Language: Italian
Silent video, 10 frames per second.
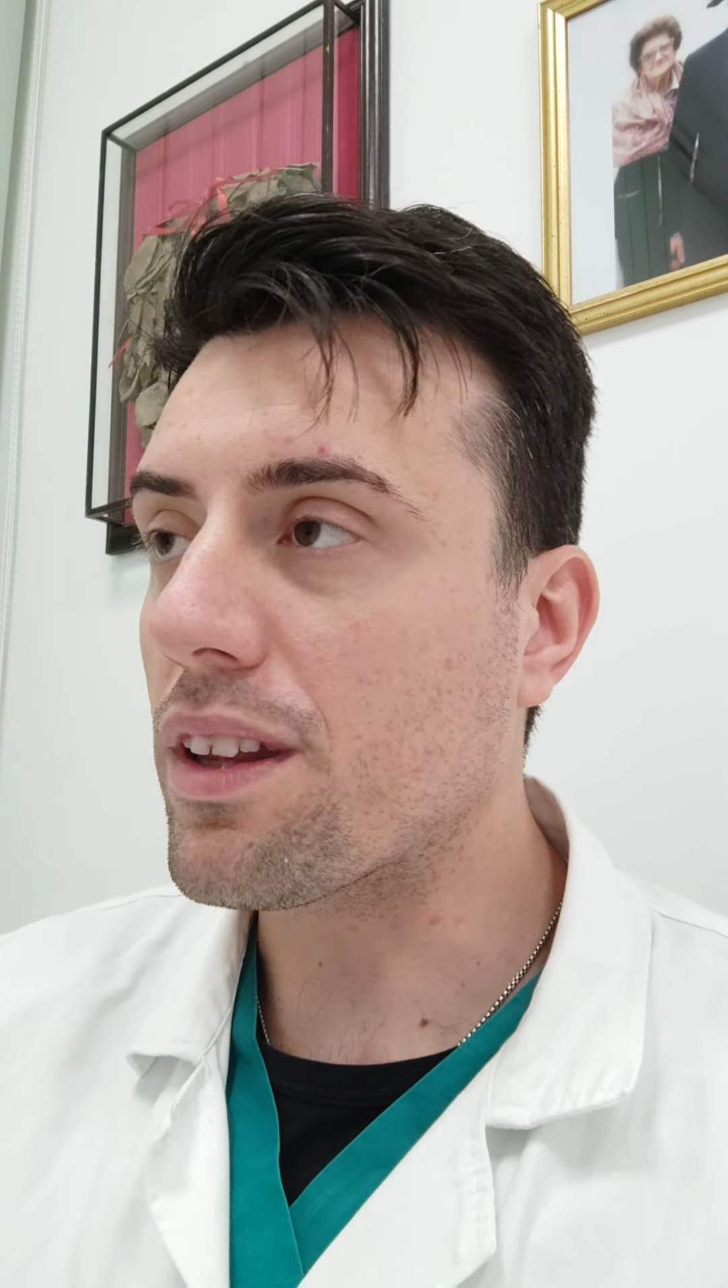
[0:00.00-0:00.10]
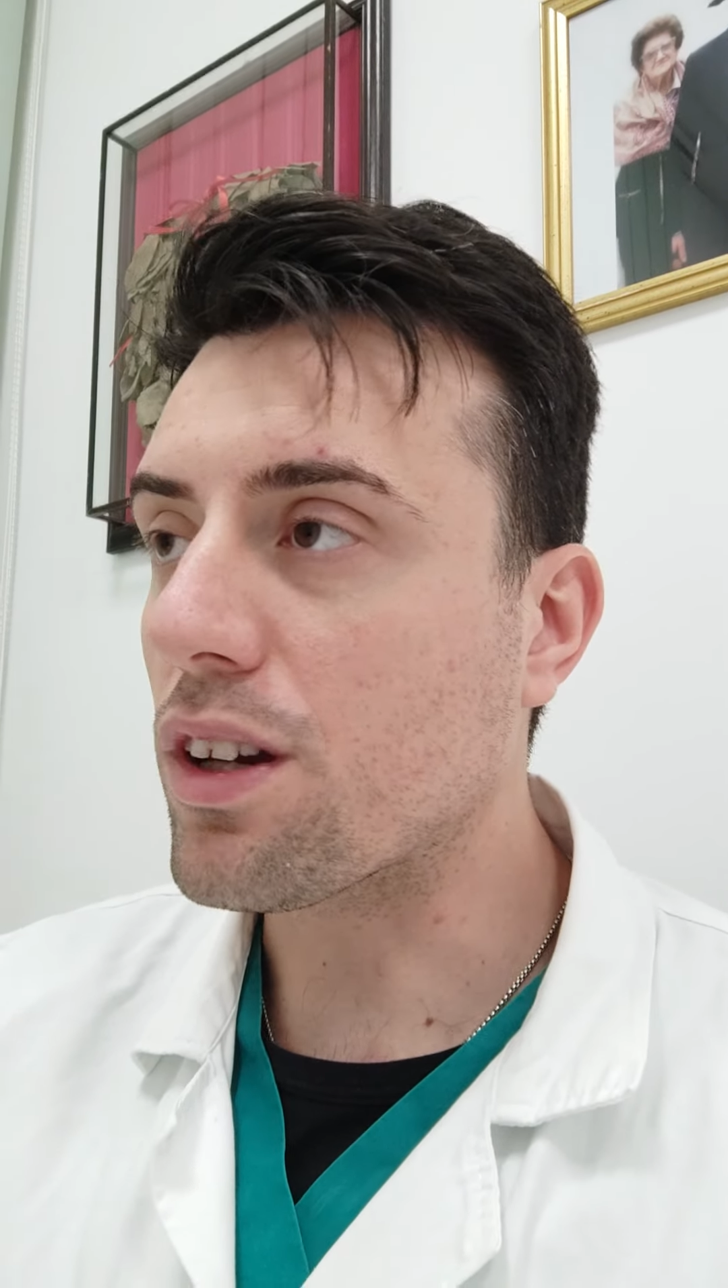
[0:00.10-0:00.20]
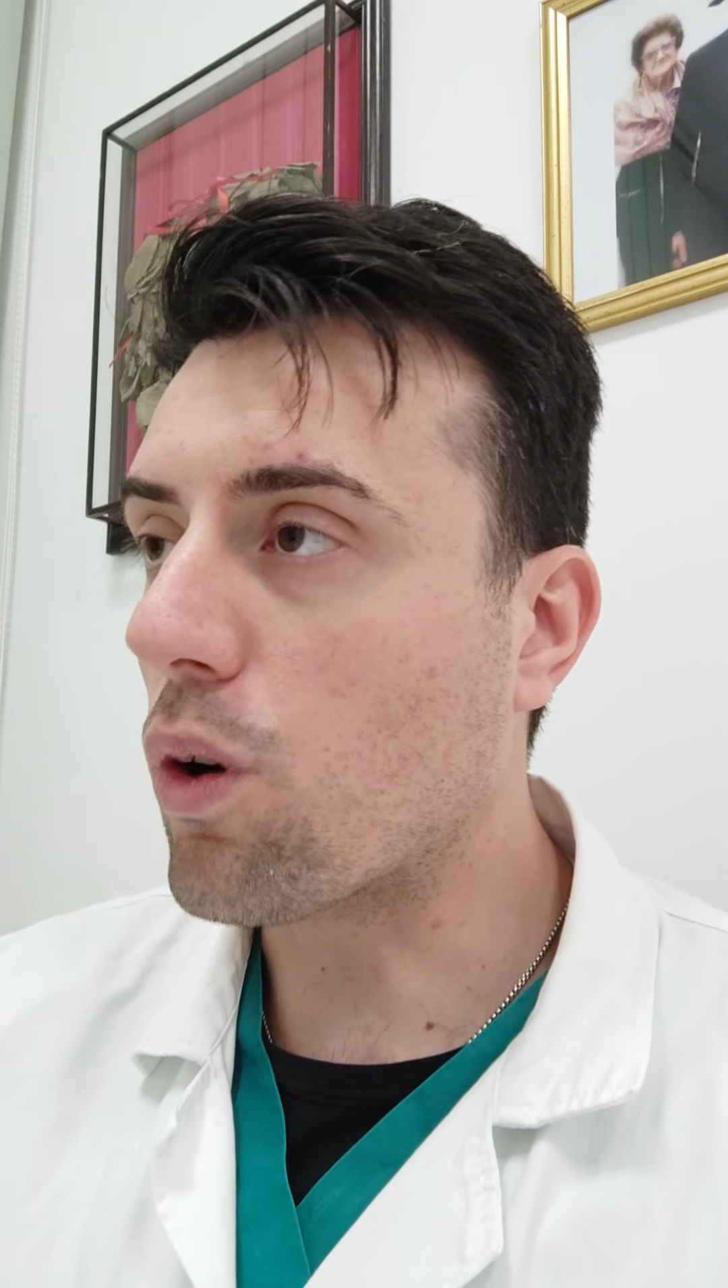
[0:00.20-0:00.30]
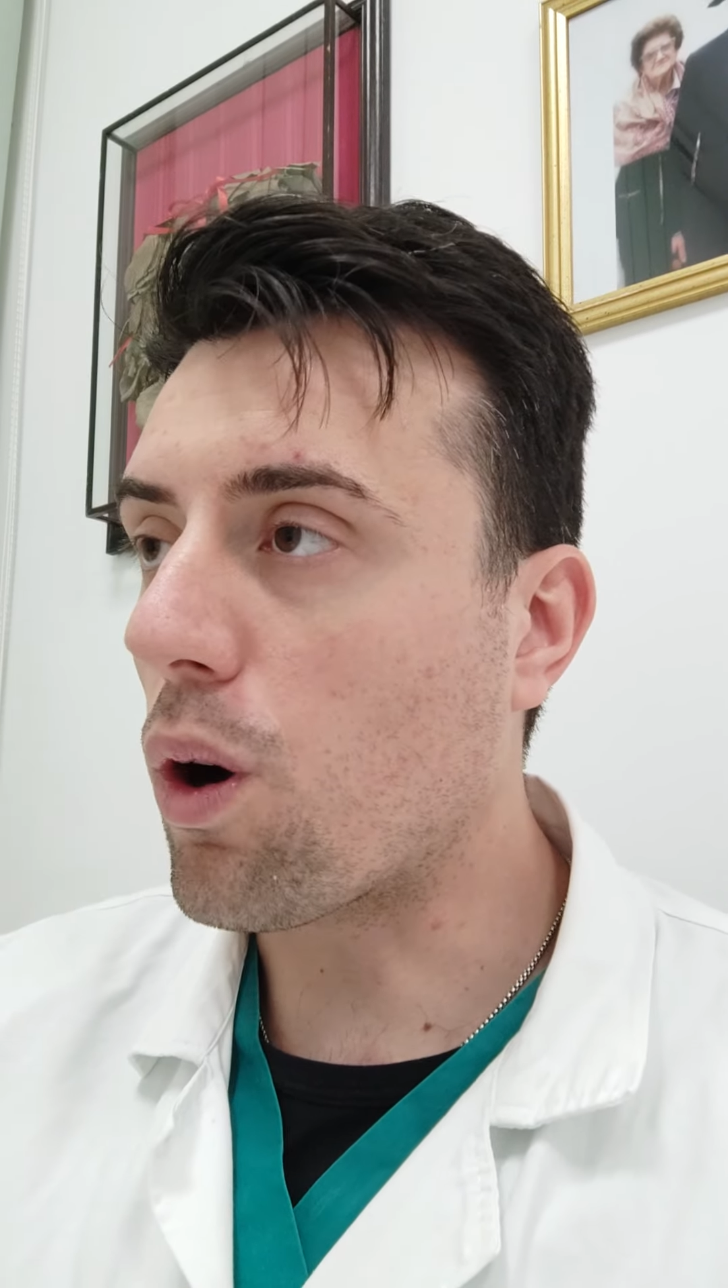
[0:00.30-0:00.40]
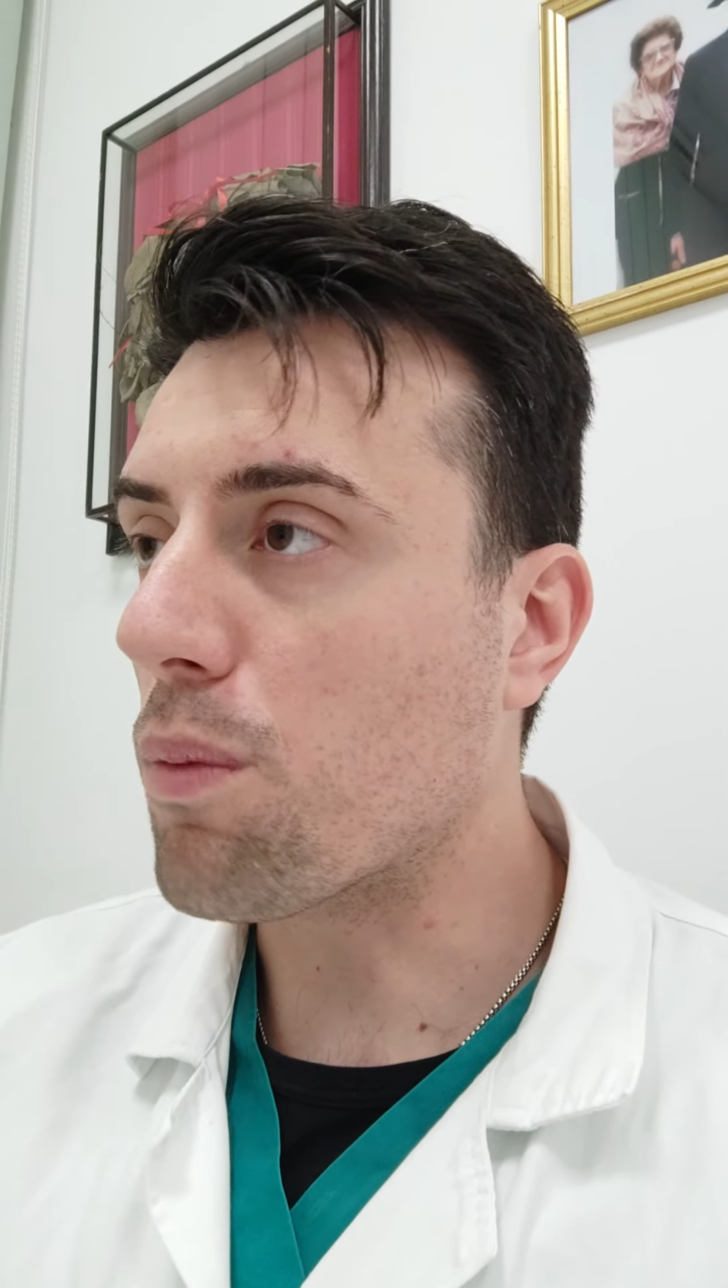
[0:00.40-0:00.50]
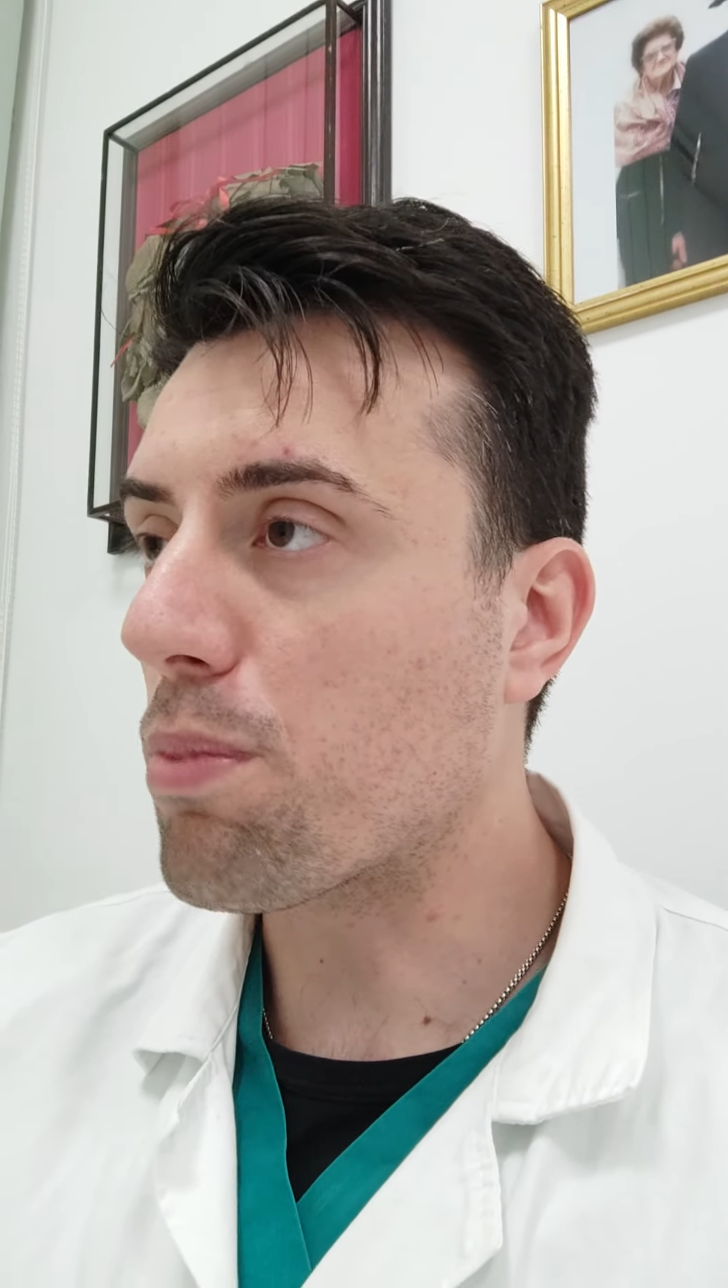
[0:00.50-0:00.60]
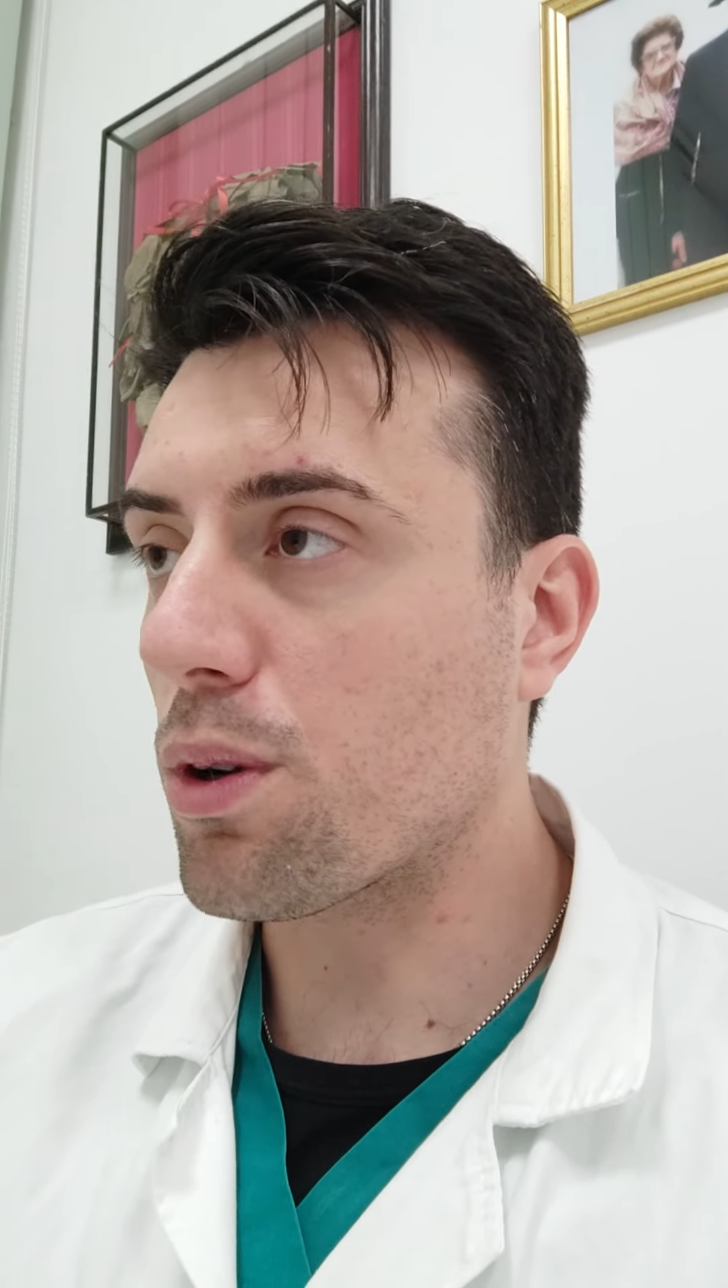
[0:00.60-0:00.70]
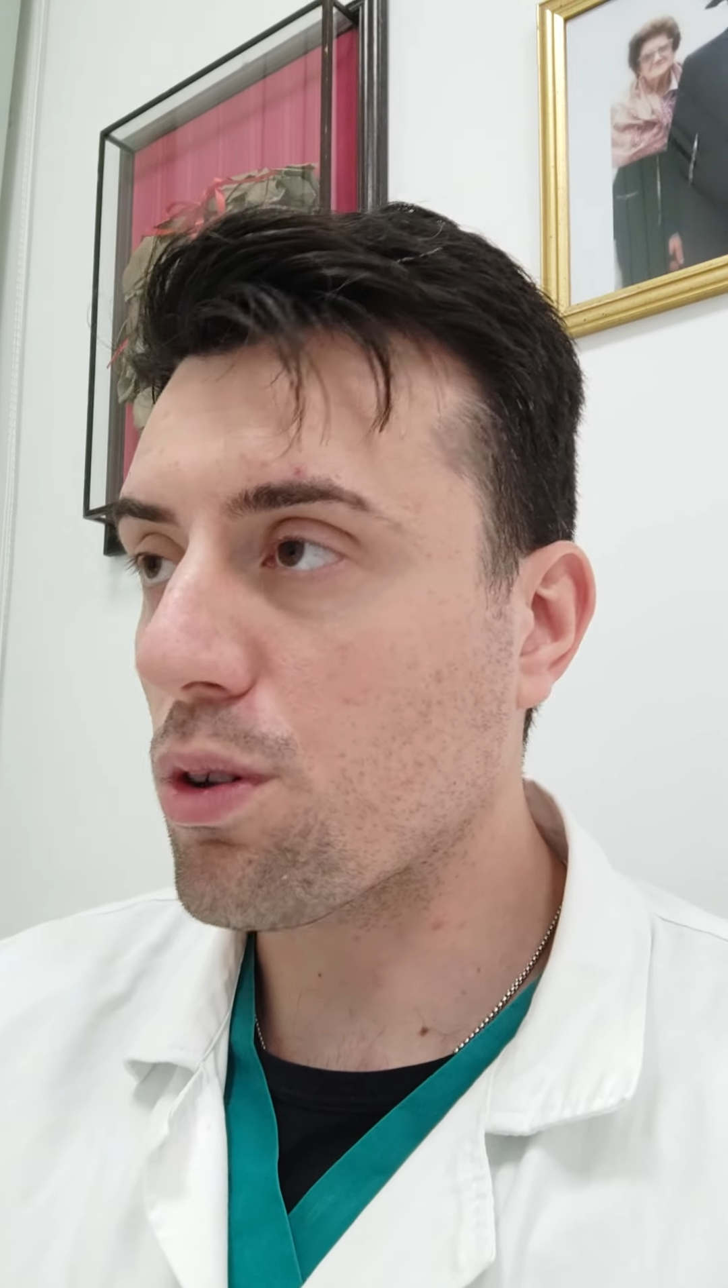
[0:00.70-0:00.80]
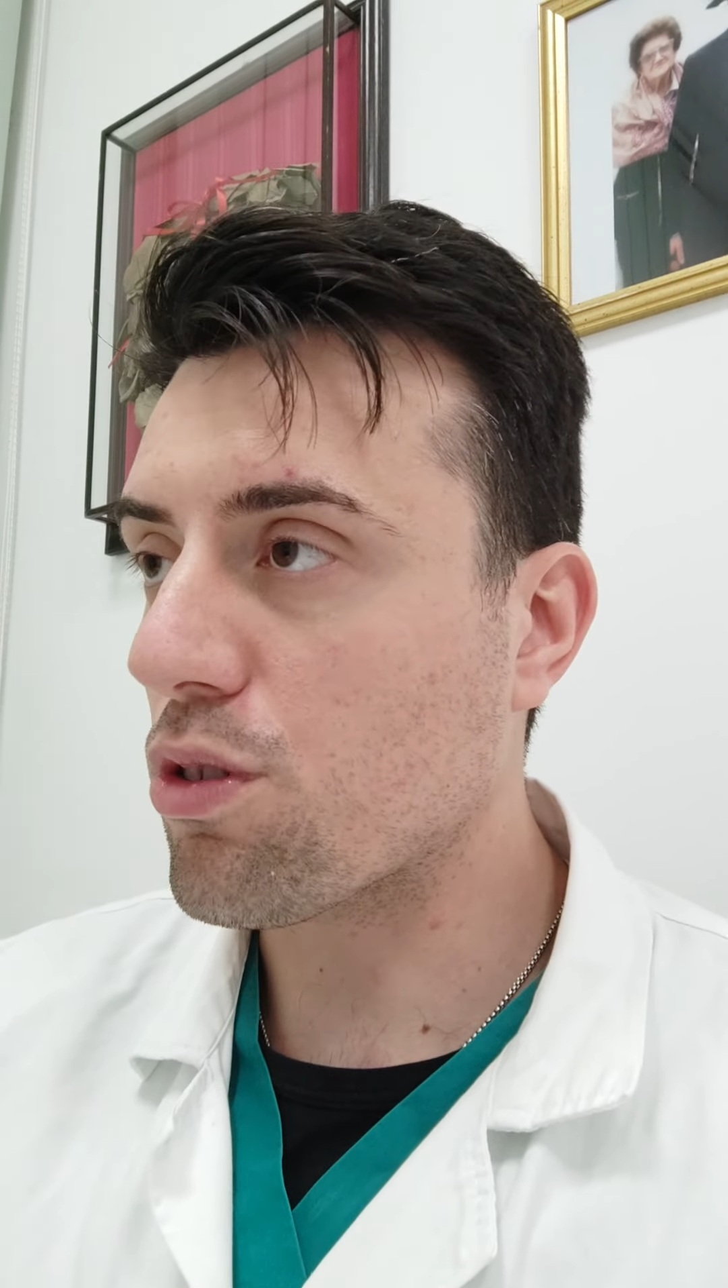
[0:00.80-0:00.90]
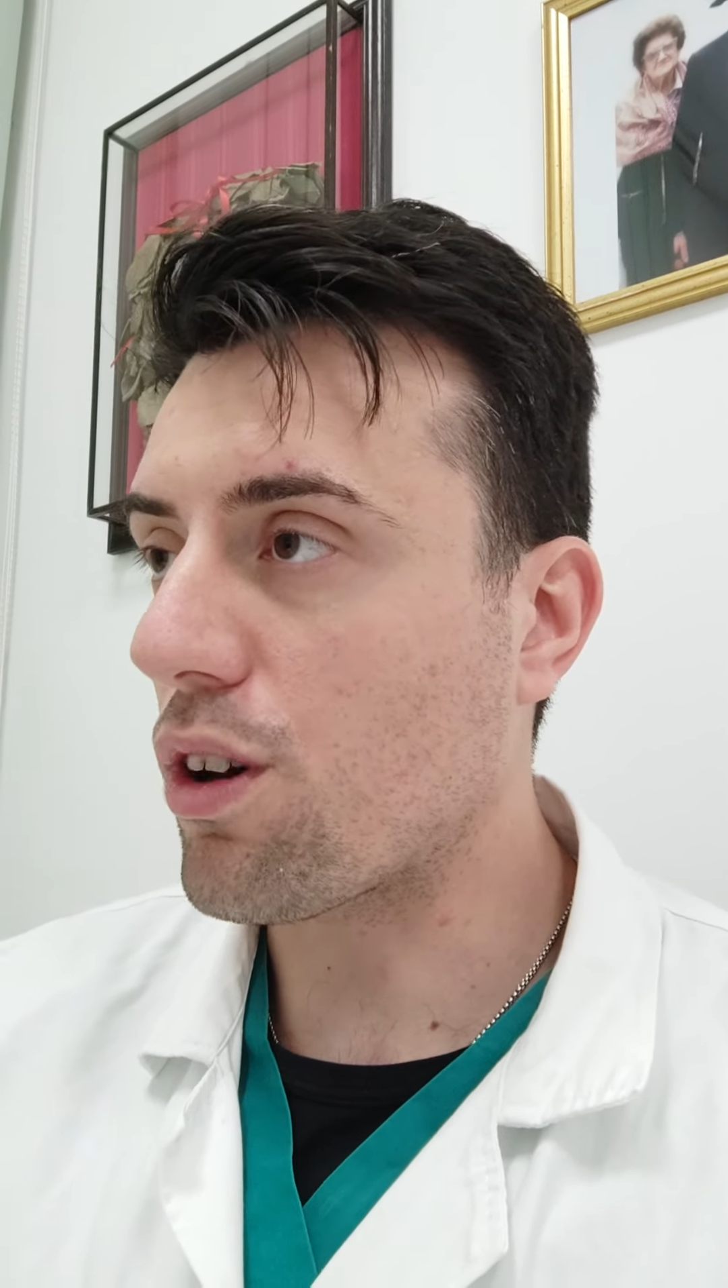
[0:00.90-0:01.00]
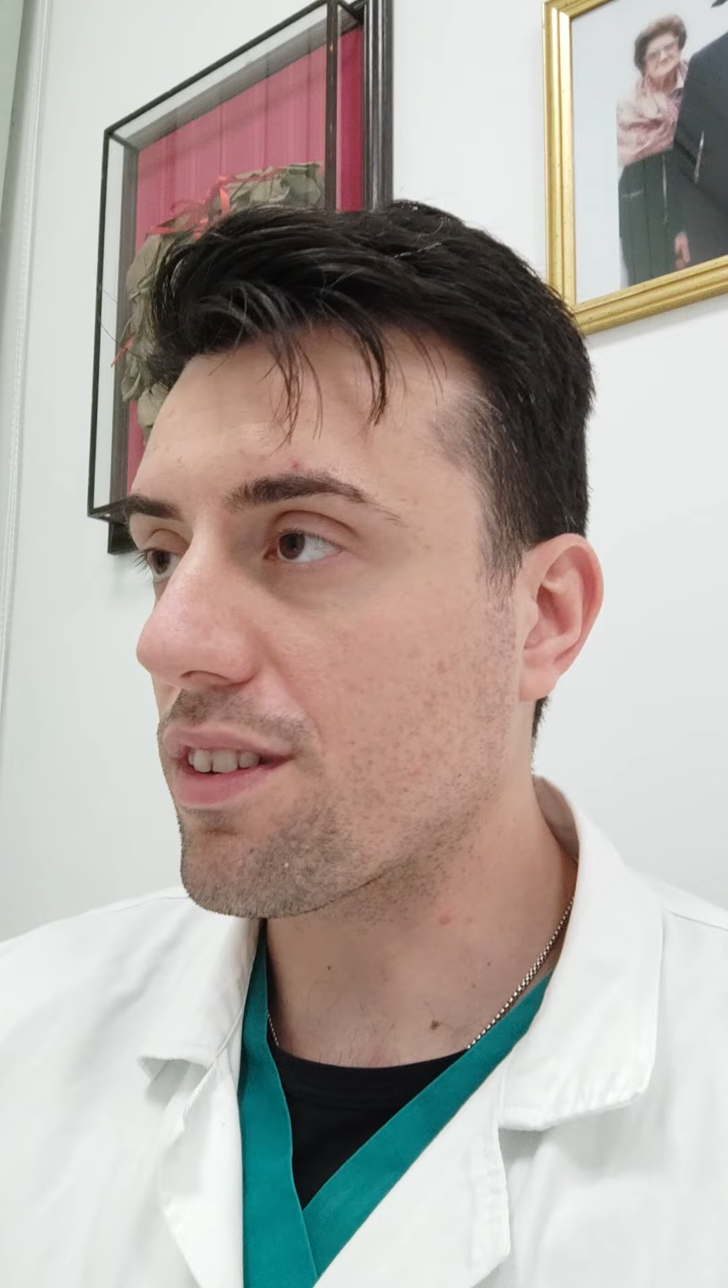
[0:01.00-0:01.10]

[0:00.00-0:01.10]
di colpo, non so,